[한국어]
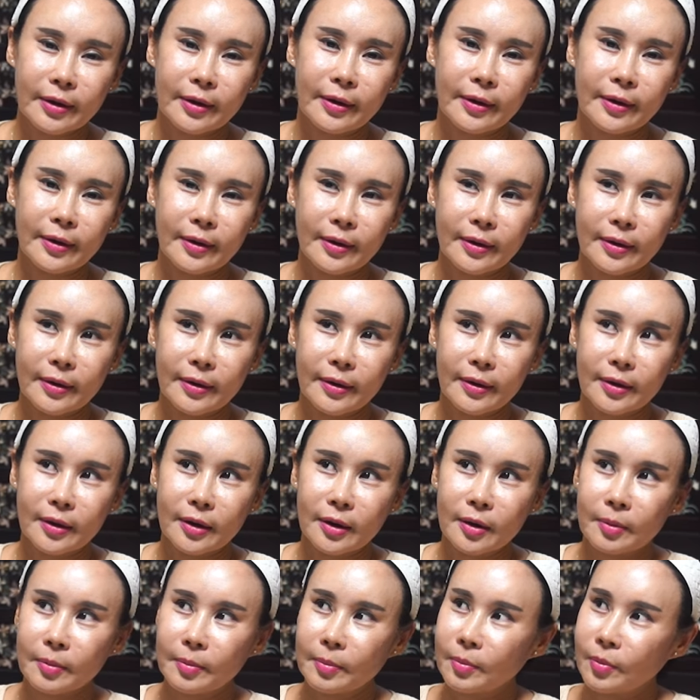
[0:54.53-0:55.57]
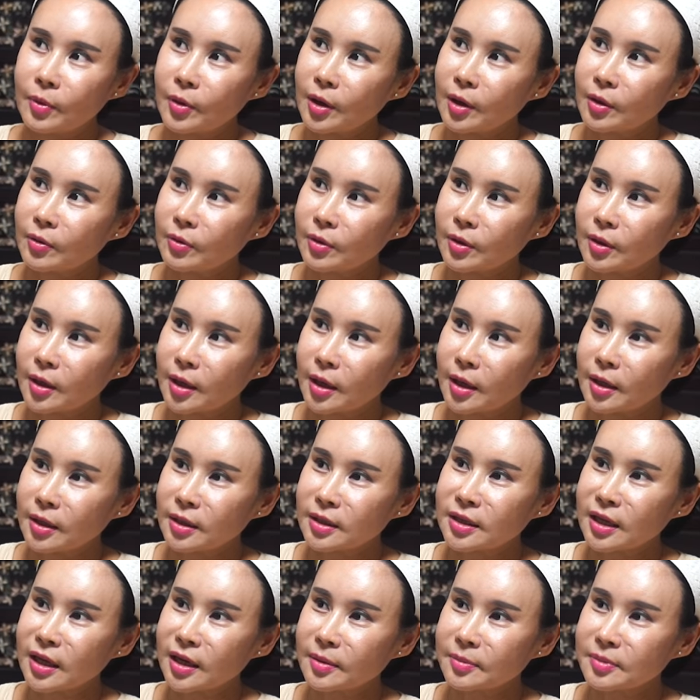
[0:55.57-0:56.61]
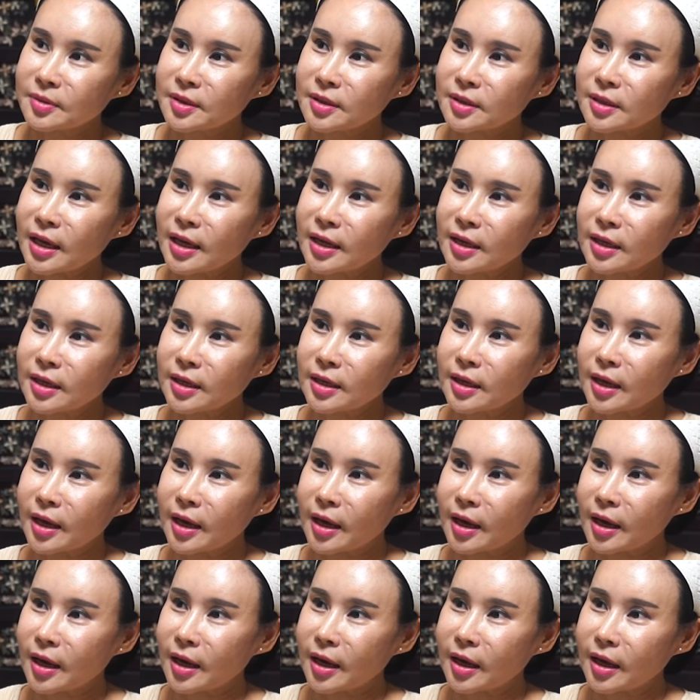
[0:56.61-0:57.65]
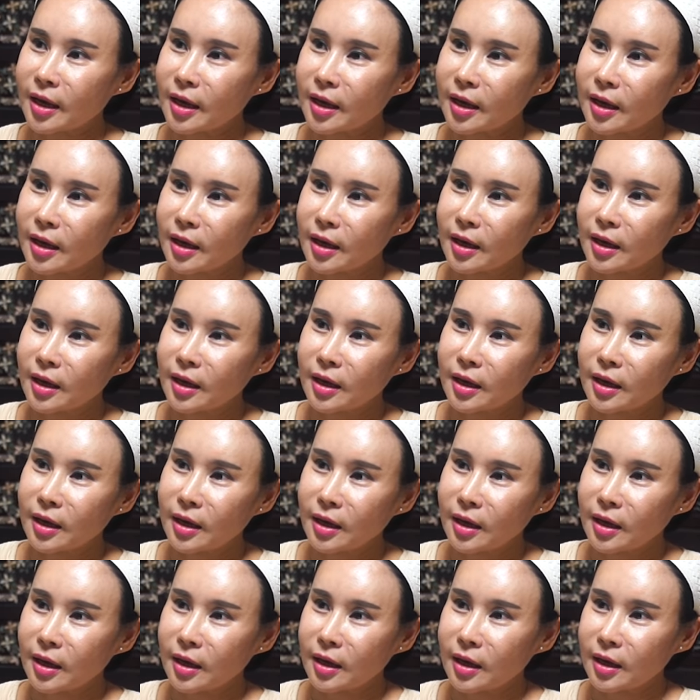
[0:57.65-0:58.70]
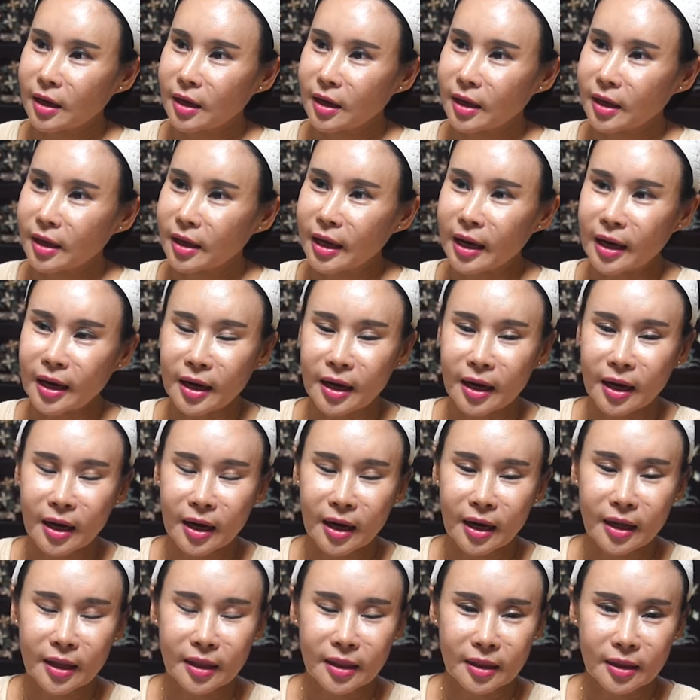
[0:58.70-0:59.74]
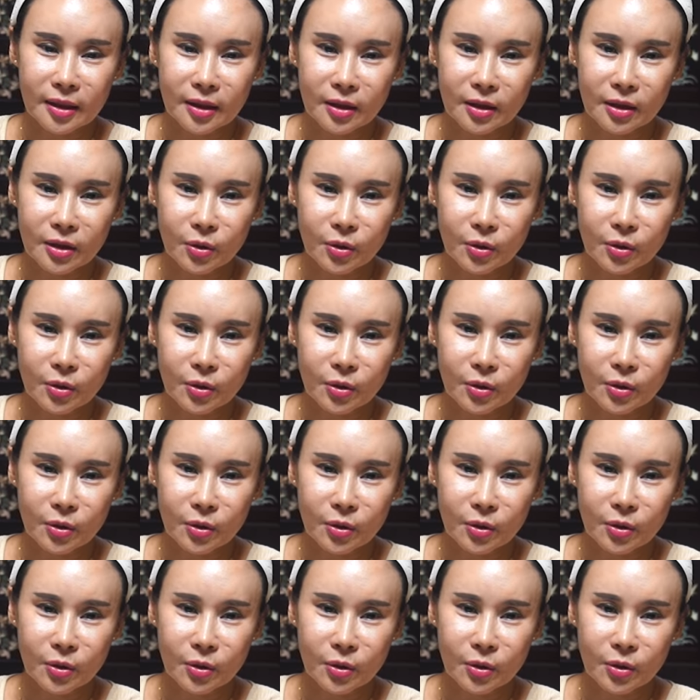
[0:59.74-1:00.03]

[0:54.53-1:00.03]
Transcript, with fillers: 어 뭐라 그럴까 이 사람 생긴 게 약간